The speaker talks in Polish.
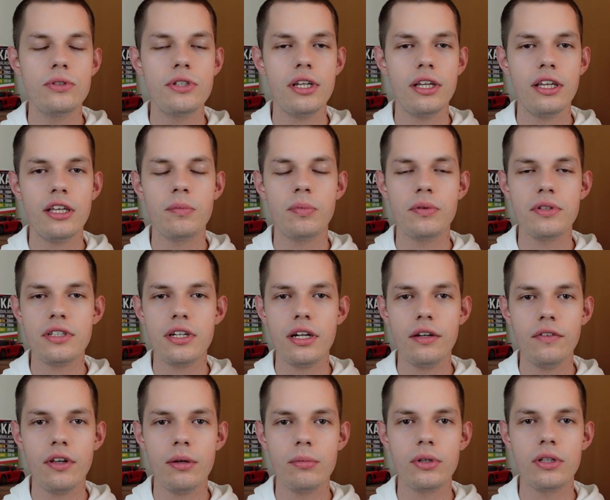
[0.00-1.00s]
Dzięki,
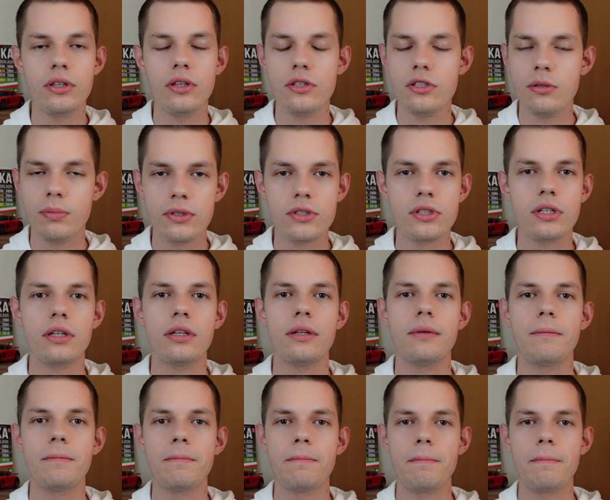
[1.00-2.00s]
pozdrawiam i do zobaczenia.